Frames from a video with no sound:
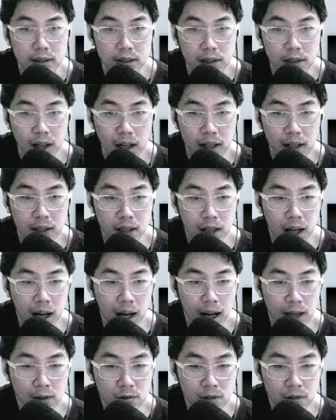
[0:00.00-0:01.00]
Ini ada
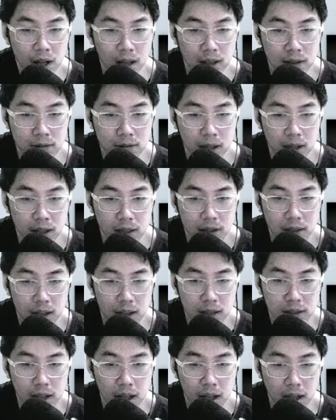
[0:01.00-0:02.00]
300 lagi gua
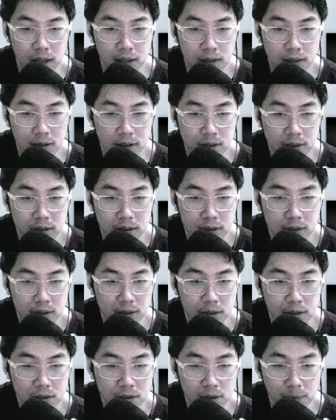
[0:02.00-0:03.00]
Gacha lagi dong
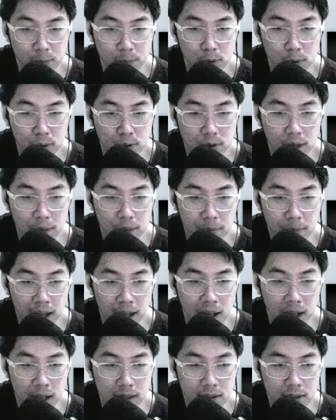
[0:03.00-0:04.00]
10
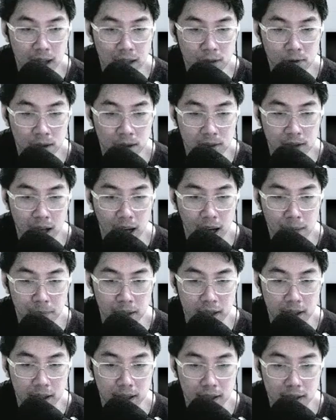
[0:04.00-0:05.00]
sama satuan
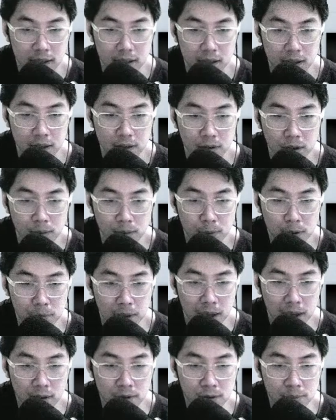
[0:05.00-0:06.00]
sama ya
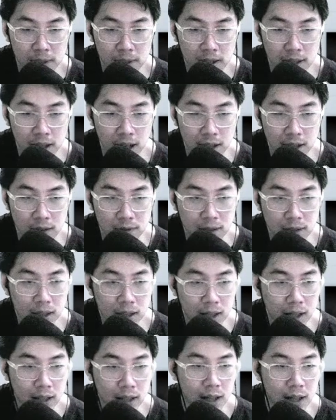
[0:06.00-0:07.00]
2500 cuman ini nggak tahu nih
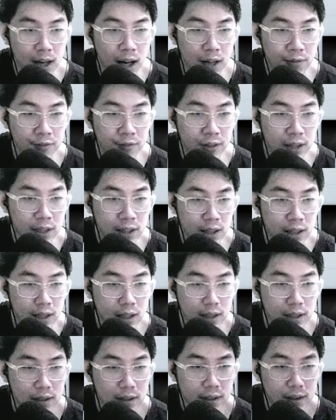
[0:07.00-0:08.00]
ada keterangan free
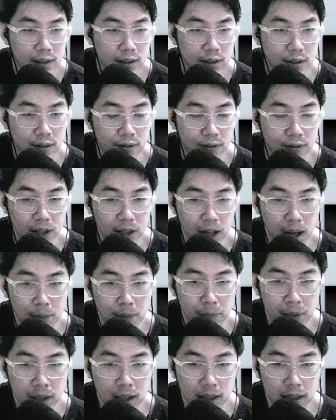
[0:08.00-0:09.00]
nya nggak free
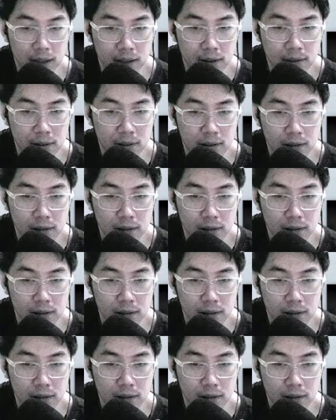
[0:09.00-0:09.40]
apa nggak gitu